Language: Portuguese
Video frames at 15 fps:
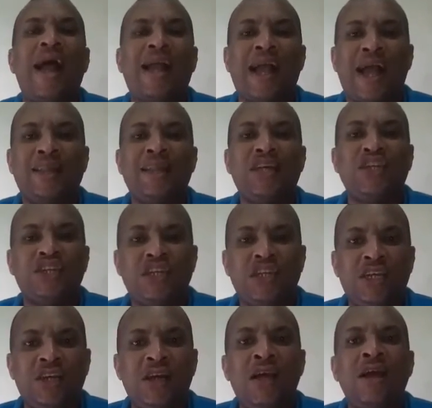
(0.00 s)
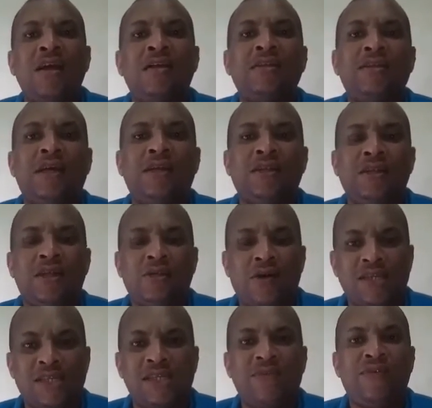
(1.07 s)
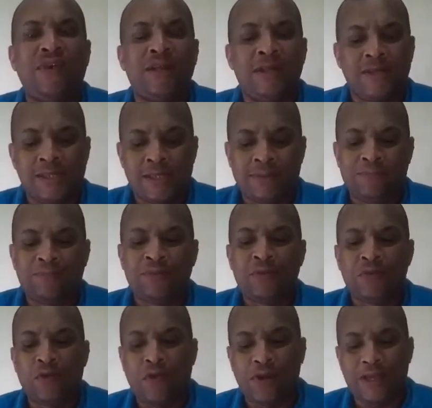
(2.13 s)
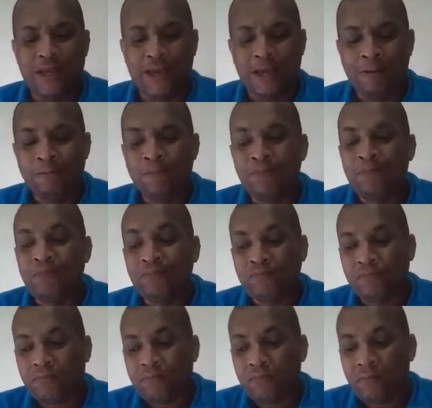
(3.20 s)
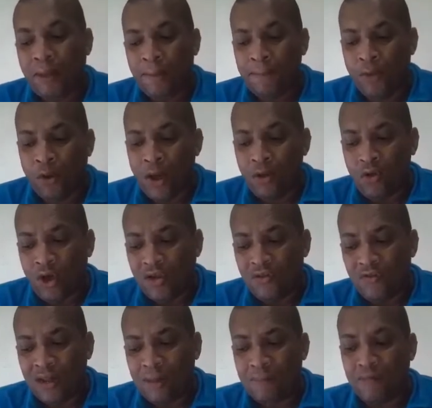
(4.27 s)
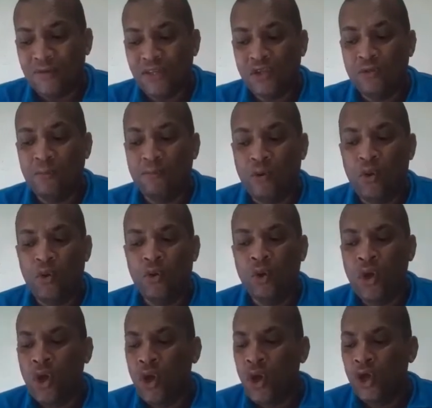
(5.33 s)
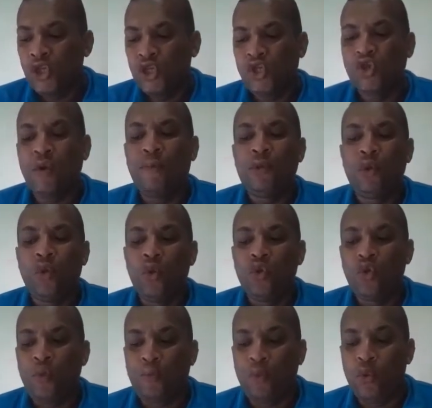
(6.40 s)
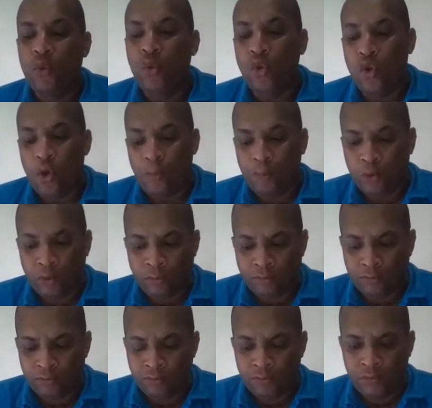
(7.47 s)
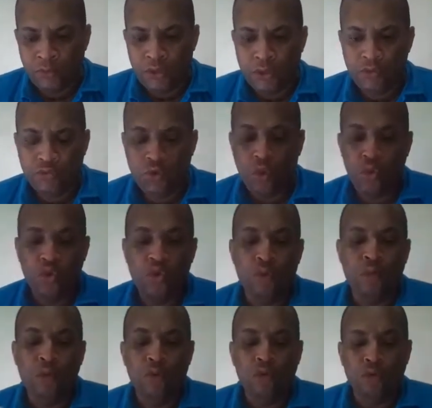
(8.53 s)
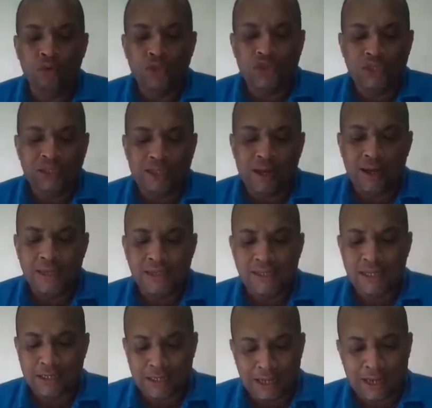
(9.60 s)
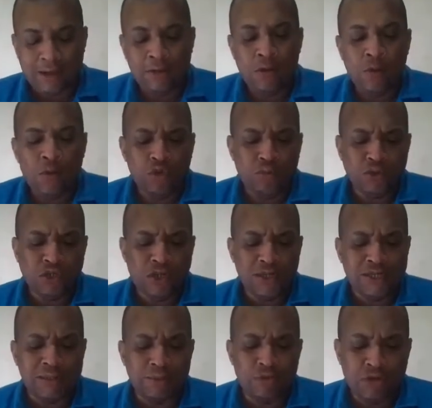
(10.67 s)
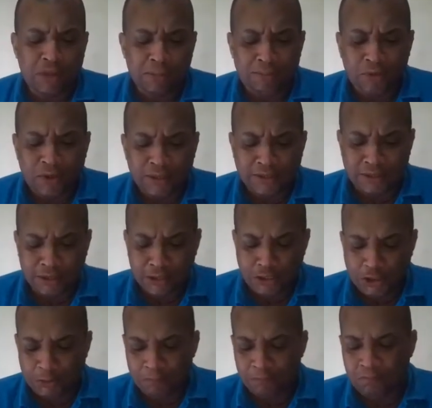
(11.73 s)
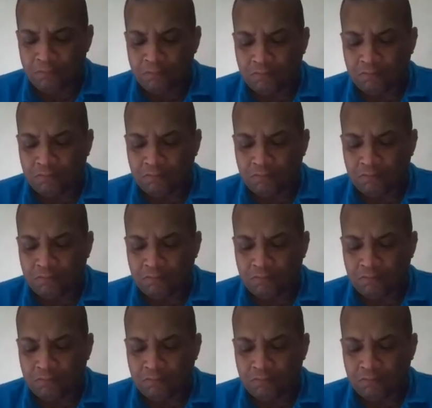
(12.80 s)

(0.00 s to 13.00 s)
a cada dia né, em nossas vidas, ok? Bom, agora eu vou falar para vocês um pouco sobre o grupo corpo que foi um grupo de dança, né? Um grupo de dança muito importante,